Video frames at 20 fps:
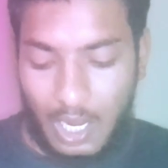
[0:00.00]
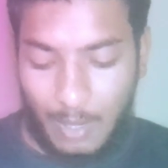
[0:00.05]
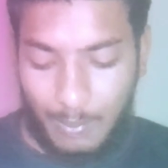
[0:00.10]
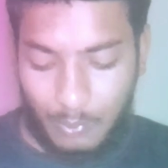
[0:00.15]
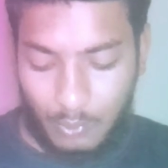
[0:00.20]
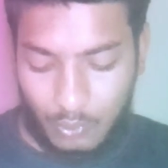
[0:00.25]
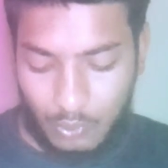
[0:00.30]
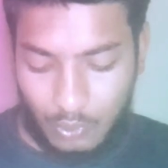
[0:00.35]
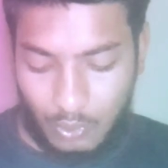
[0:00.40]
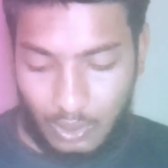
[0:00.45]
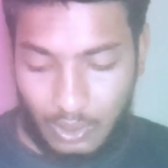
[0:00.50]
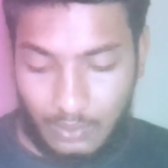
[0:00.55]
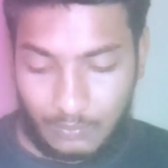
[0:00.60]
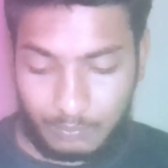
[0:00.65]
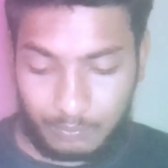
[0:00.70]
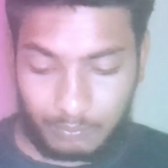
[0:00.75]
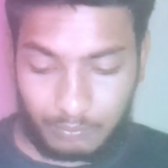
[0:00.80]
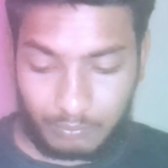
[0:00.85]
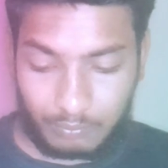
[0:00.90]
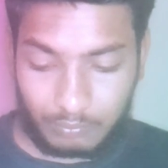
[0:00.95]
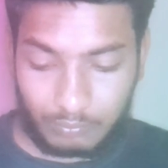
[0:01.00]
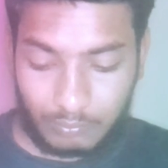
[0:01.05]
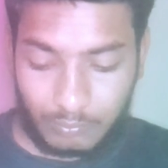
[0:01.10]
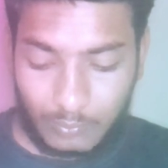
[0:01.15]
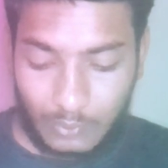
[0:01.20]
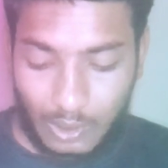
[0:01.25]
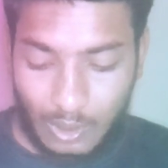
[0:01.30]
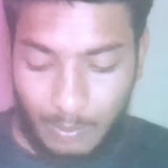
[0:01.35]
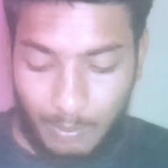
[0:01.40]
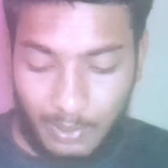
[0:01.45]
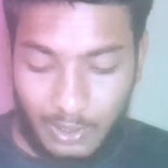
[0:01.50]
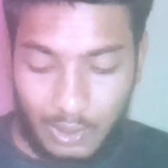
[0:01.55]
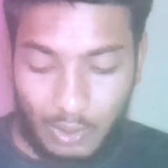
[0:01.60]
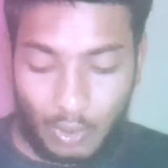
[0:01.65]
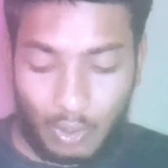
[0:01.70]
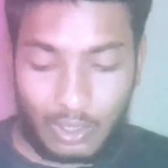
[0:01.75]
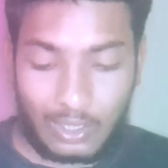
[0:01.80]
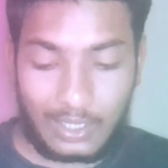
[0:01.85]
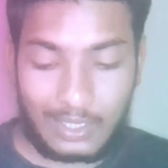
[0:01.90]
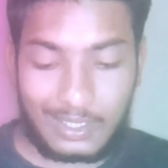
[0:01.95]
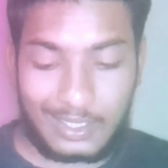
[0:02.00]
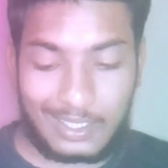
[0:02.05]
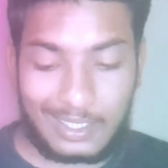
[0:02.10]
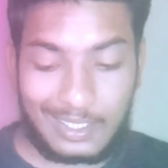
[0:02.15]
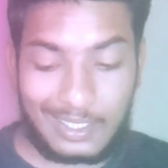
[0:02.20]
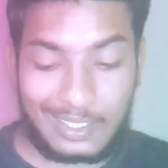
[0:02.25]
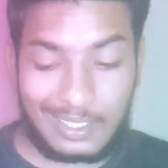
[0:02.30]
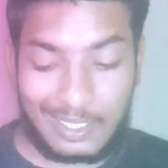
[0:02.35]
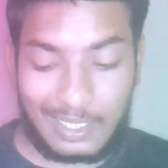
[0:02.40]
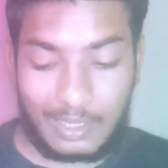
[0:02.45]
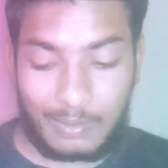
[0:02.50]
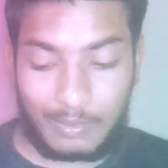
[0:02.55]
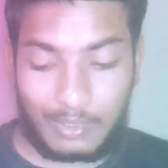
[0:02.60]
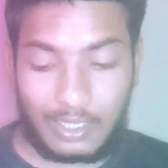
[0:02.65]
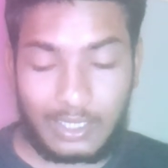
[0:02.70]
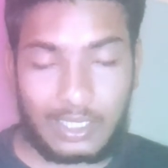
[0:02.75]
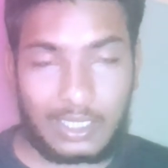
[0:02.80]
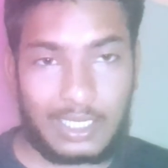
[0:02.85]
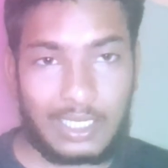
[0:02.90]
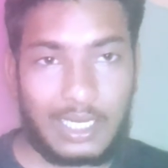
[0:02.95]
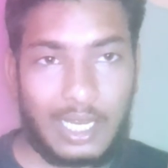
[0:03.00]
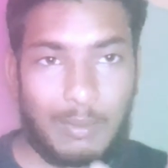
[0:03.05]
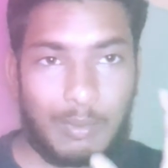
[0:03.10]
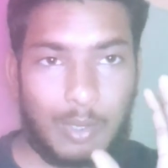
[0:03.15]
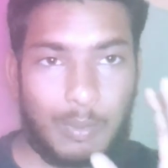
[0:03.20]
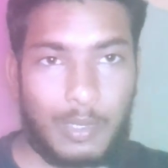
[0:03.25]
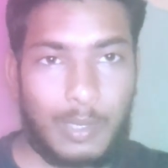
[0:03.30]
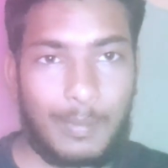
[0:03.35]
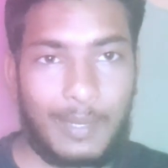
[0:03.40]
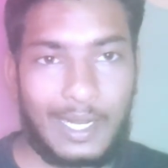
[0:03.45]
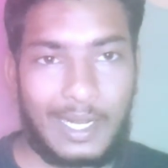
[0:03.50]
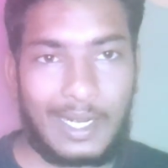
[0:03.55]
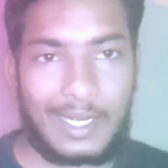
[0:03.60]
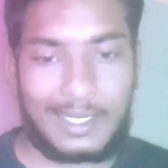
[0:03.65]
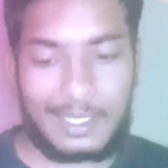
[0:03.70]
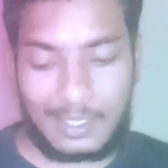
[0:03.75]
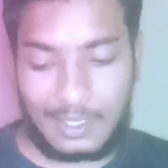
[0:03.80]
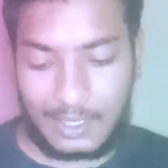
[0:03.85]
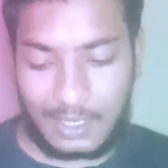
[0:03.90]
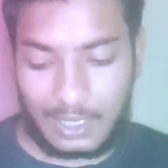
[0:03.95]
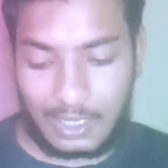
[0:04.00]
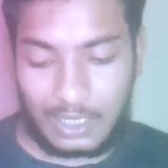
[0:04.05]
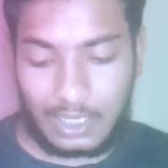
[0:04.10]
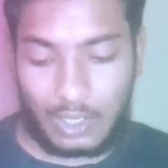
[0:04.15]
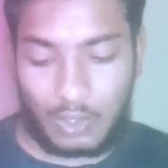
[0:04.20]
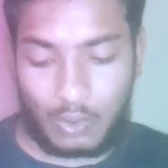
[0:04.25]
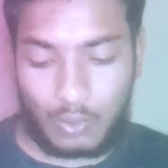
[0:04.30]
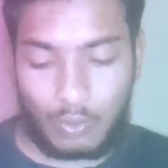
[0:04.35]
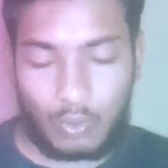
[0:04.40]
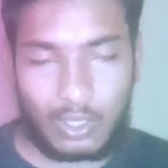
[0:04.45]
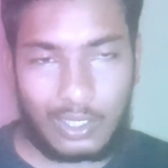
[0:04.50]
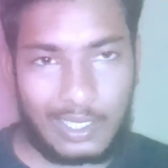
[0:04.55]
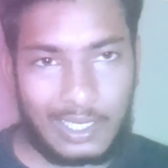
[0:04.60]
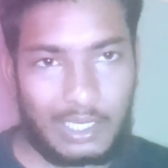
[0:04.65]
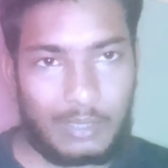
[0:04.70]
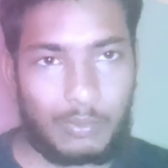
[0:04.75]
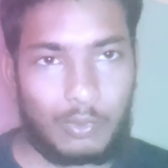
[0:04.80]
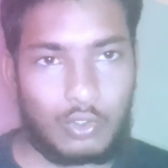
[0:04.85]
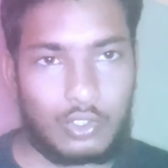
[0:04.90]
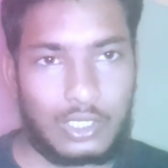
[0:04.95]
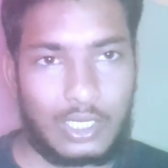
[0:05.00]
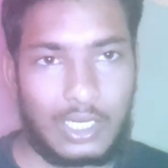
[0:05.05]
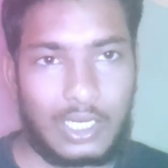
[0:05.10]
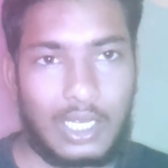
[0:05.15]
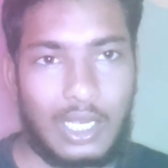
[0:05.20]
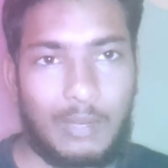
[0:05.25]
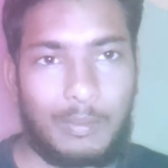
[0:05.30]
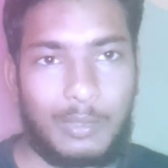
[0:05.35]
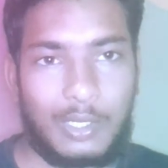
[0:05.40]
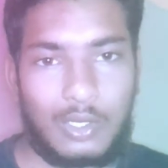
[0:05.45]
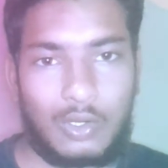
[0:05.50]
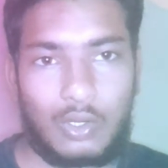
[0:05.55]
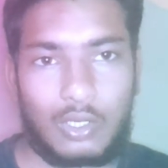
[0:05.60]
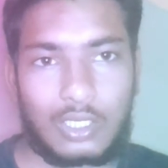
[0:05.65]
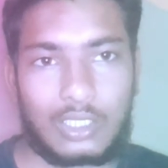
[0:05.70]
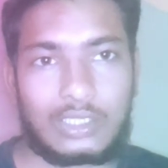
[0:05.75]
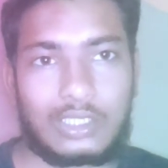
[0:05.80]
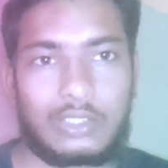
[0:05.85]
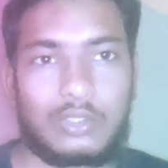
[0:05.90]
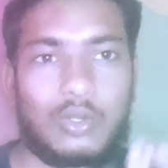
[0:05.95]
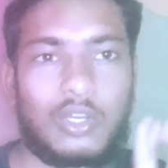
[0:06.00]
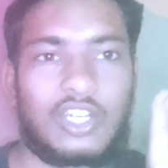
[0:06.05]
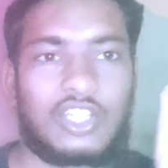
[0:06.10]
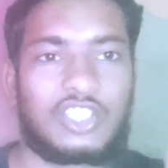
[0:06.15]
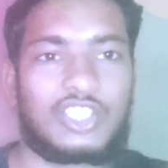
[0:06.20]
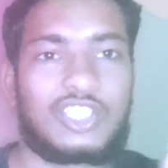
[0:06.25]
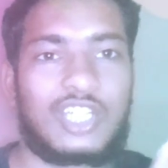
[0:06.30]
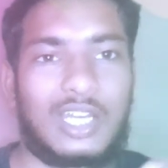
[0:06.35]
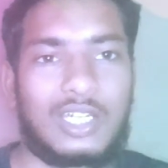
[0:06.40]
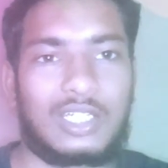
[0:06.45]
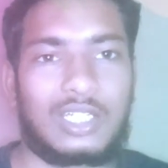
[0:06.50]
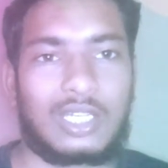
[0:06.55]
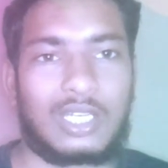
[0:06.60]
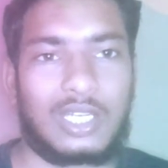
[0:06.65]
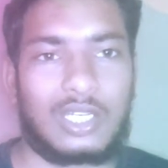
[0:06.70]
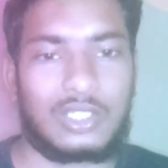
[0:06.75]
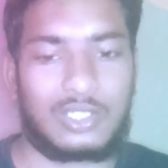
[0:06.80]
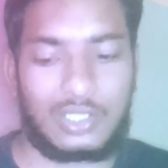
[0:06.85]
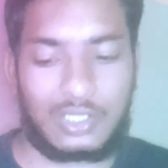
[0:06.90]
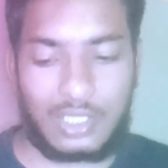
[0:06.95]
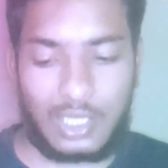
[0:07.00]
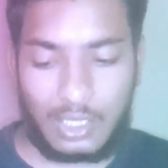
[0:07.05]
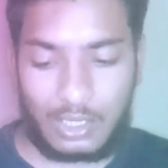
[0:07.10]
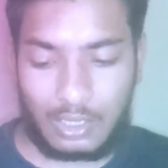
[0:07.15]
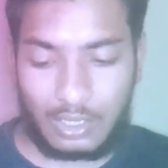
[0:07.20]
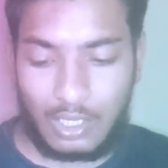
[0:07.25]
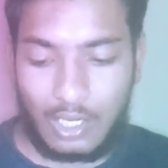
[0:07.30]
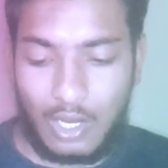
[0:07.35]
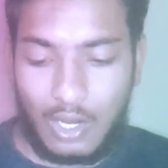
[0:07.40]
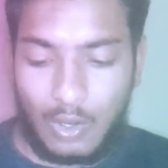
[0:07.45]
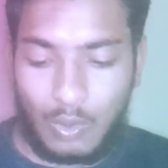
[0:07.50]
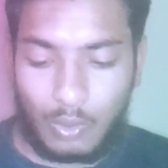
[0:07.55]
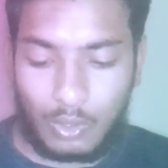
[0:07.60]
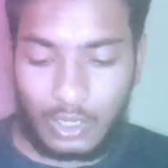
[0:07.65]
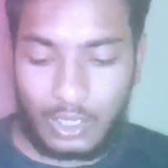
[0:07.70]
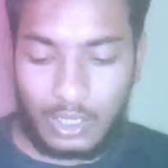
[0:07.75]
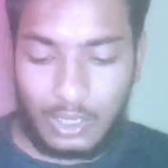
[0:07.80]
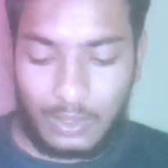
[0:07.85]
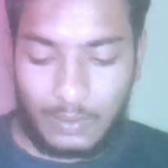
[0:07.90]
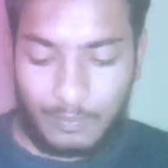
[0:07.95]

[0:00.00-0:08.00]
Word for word: आपको जो है विड्रॉ करने के लिए क्लेम करने के लिए आपकी पेपाल आईडी लगेगी और वो क्लेम हो जाएगा आप विड्रॉ कर सकते हो तो इंस्टेंट के इंस्टेंट ओके